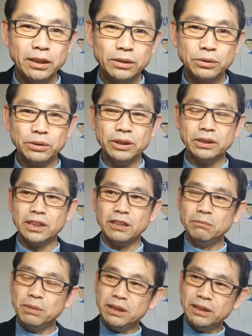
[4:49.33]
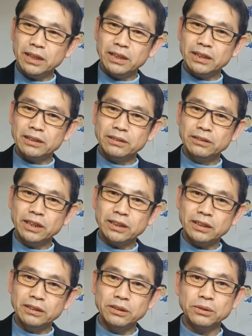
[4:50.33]
それで3番手で続け
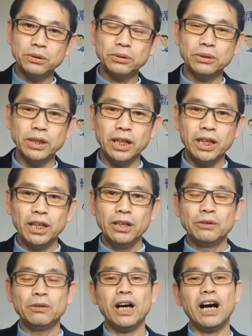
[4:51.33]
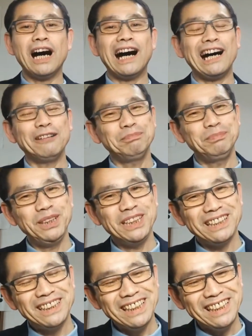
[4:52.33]
たっていうことで、わあ、ハッピー
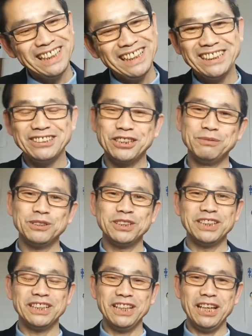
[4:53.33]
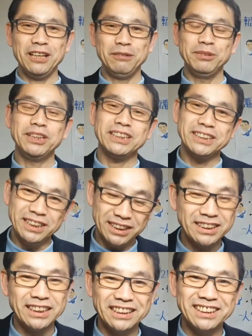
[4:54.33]
だねーっていう気持ちでね、満たされ
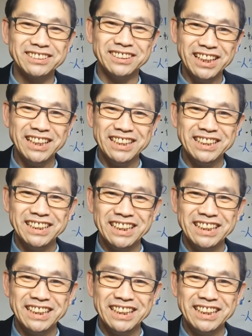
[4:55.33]
てたんですね。